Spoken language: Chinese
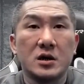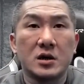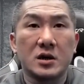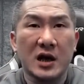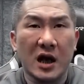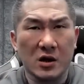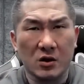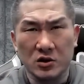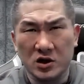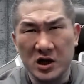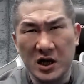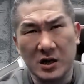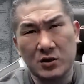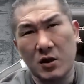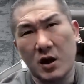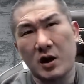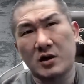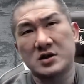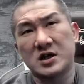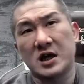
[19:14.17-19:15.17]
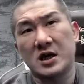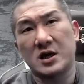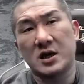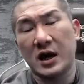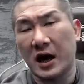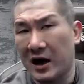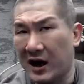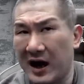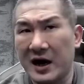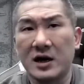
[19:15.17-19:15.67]
开公司要多少钱？
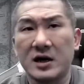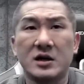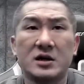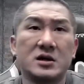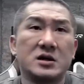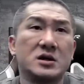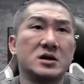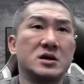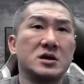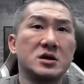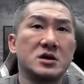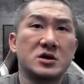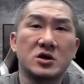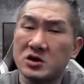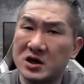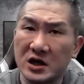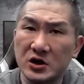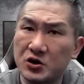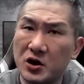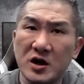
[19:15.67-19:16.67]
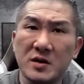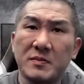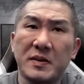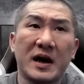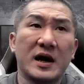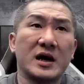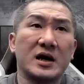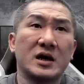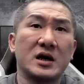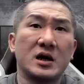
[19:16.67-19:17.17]
好了，就先捐一
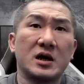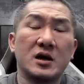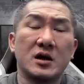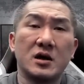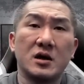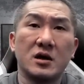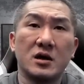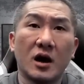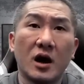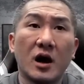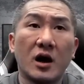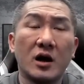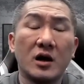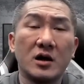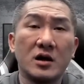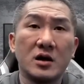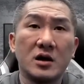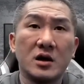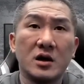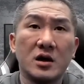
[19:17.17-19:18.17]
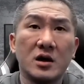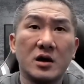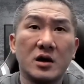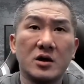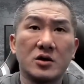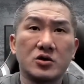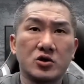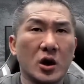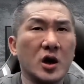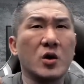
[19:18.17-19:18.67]
百。哦，
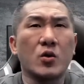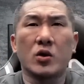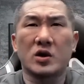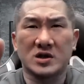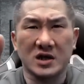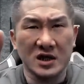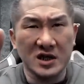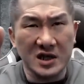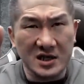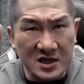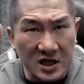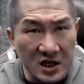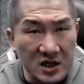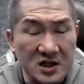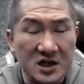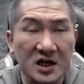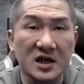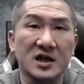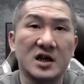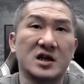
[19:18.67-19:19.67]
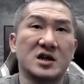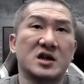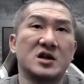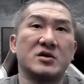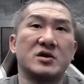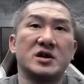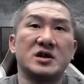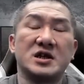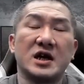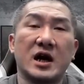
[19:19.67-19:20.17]
所以，我真的诚心跟
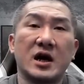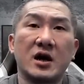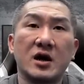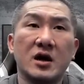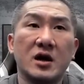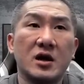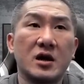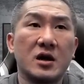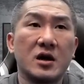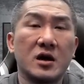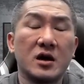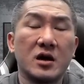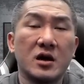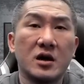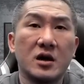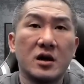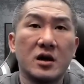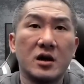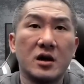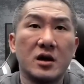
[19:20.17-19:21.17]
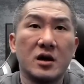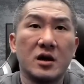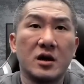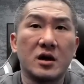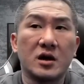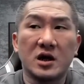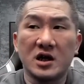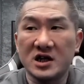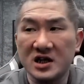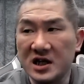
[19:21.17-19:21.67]
各位讲，
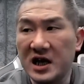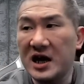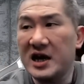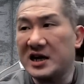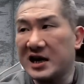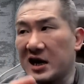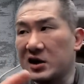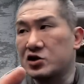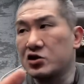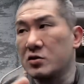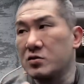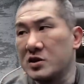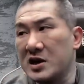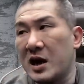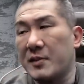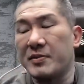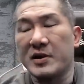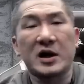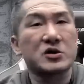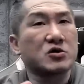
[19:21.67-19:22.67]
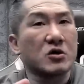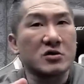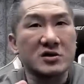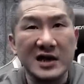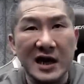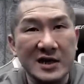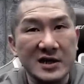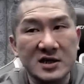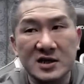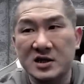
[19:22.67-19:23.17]
你今天你要做，不要不要做
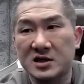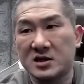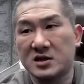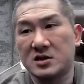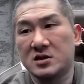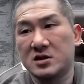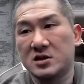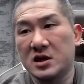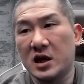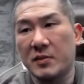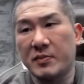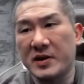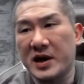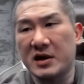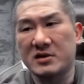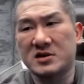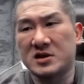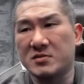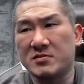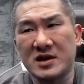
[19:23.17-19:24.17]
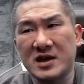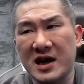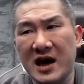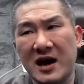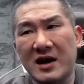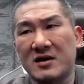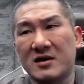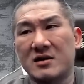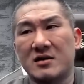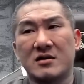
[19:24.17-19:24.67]
善事，要不要怎么
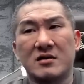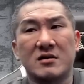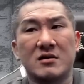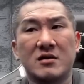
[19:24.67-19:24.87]
样？